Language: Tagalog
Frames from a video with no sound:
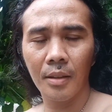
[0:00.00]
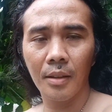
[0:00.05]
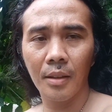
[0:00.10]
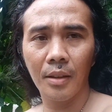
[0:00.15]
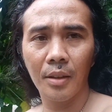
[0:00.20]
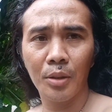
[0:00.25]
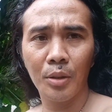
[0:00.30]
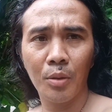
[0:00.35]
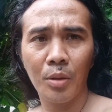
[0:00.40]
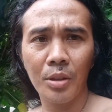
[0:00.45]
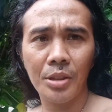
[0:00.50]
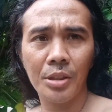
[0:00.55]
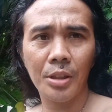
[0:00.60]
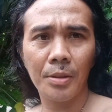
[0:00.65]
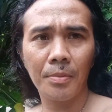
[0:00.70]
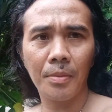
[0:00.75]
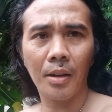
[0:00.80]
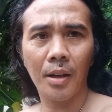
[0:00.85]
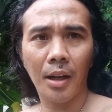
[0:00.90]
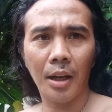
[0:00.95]
Hello, what's
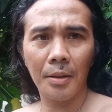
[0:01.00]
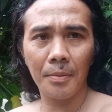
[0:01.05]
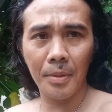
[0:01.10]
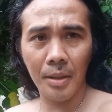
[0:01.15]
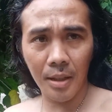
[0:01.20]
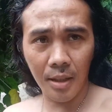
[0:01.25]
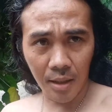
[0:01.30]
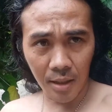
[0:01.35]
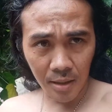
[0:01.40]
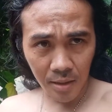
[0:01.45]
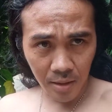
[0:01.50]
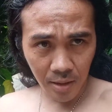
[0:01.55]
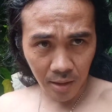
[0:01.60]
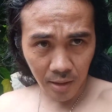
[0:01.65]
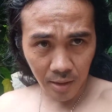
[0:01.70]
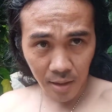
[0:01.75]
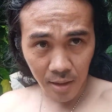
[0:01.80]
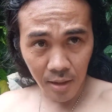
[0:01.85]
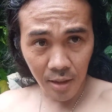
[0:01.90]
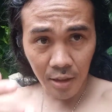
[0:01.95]
up mga kaibigan?
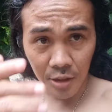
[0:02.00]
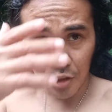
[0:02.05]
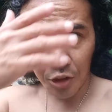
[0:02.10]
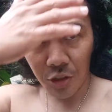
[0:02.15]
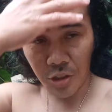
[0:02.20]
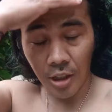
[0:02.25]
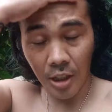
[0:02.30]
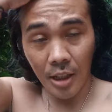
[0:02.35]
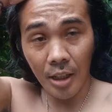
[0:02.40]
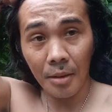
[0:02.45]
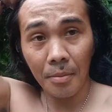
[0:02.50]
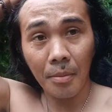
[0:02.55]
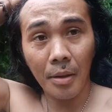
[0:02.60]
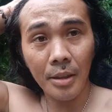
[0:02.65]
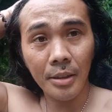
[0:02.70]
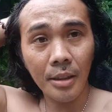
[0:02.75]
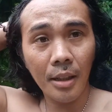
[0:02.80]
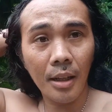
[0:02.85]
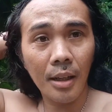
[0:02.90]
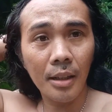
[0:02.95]
Again, it's Tenet
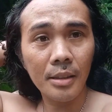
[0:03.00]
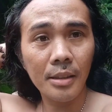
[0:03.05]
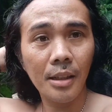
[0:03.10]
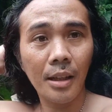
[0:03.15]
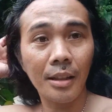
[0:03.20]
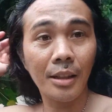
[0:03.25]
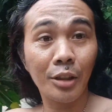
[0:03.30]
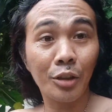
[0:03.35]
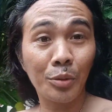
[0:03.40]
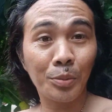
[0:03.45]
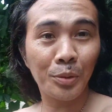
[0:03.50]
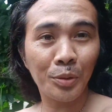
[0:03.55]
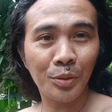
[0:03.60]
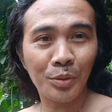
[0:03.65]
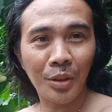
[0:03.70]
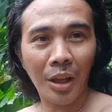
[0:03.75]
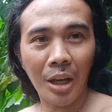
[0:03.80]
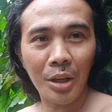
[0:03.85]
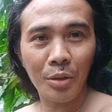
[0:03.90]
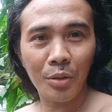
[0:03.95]
Martial Arts. Andito po
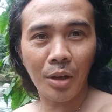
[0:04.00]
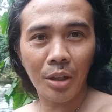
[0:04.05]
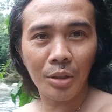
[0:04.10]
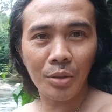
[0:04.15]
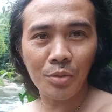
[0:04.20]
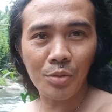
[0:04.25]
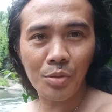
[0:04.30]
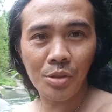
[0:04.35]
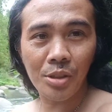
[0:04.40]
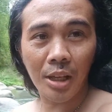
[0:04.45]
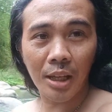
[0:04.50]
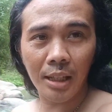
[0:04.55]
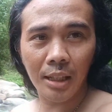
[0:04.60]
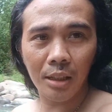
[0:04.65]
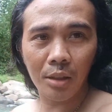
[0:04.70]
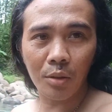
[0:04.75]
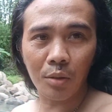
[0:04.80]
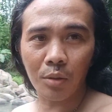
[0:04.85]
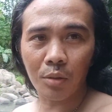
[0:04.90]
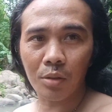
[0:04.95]
tayo ngayon sa
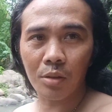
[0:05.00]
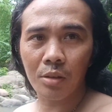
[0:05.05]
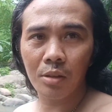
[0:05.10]
ilog.